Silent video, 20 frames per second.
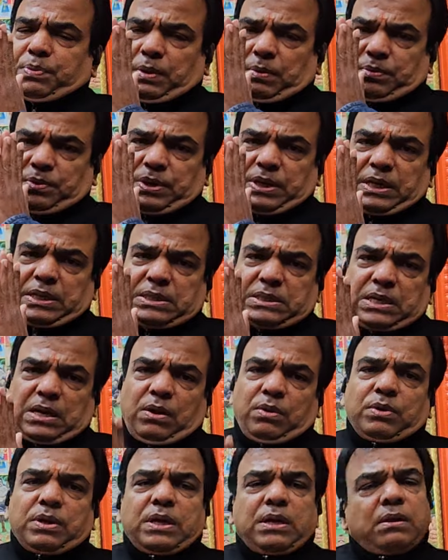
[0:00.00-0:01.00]
प्रभु की इच्छा
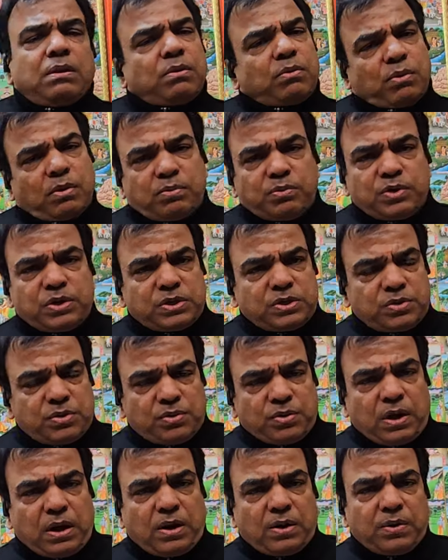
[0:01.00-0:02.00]
होगी वो मुझे
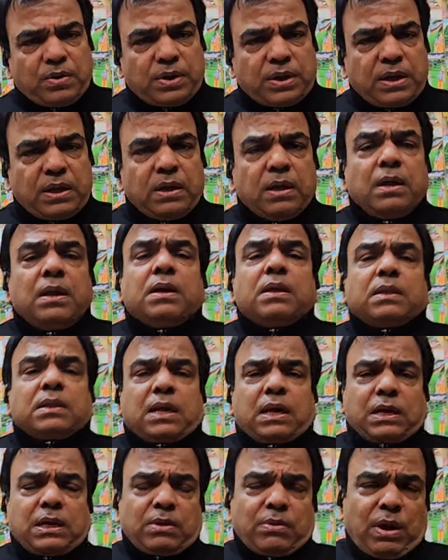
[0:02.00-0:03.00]
स्वीकार होगी
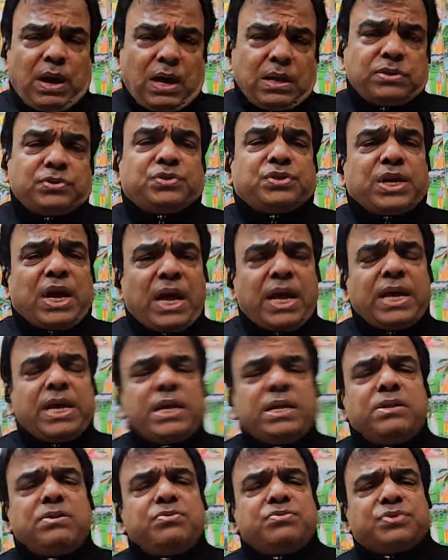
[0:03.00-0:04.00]
धन्यवाद जय
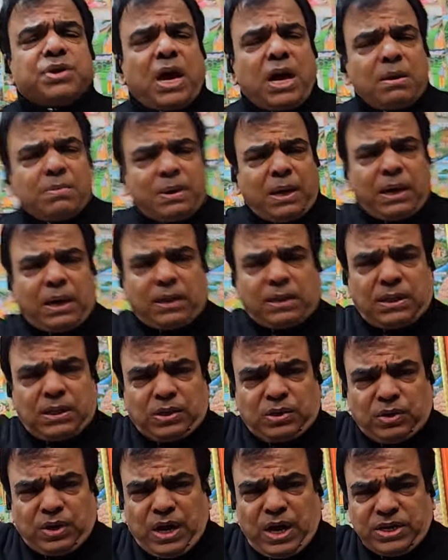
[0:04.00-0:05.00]
हिंद जय भारत
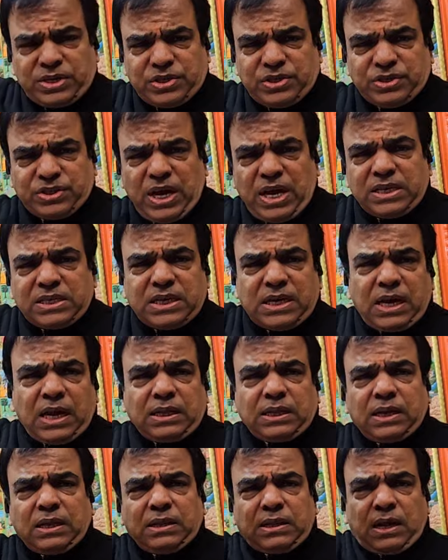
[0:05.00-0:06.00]
हिंदू राष्ट्र जय
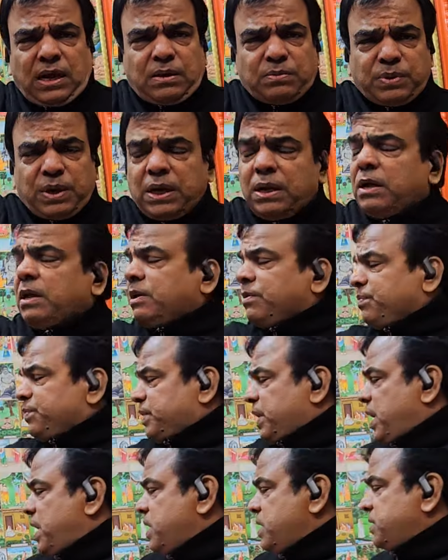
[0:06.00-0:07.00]
सनातन धर्म
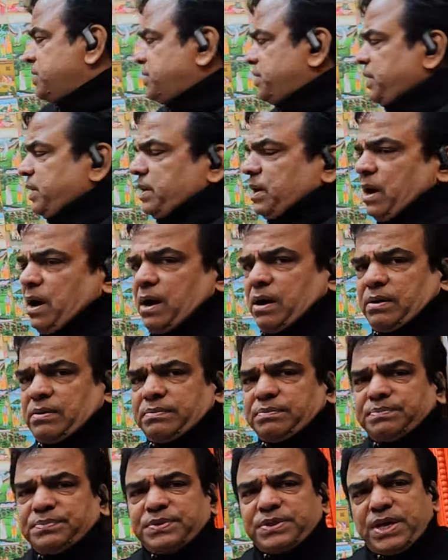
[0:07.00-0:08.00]
जय श्री
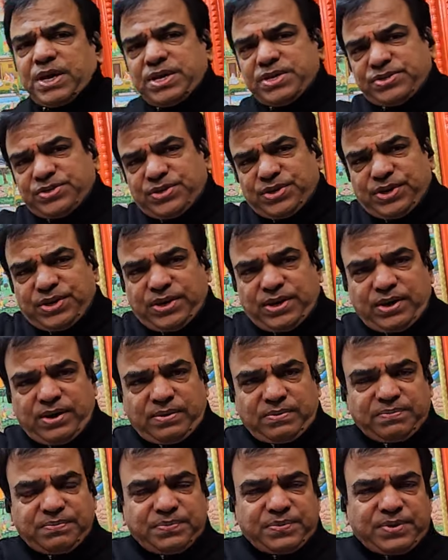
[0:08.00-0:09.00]
राम जय श्री
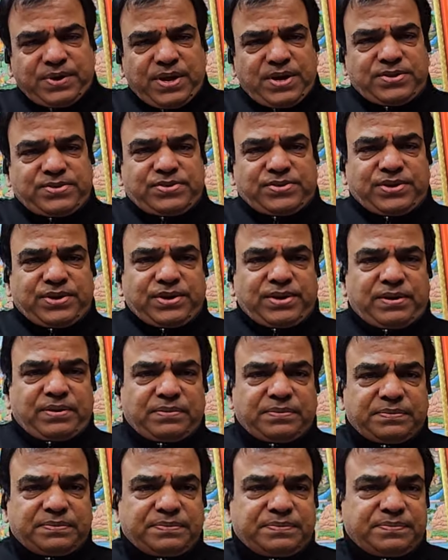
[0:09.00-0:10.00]
राम जय श्री राम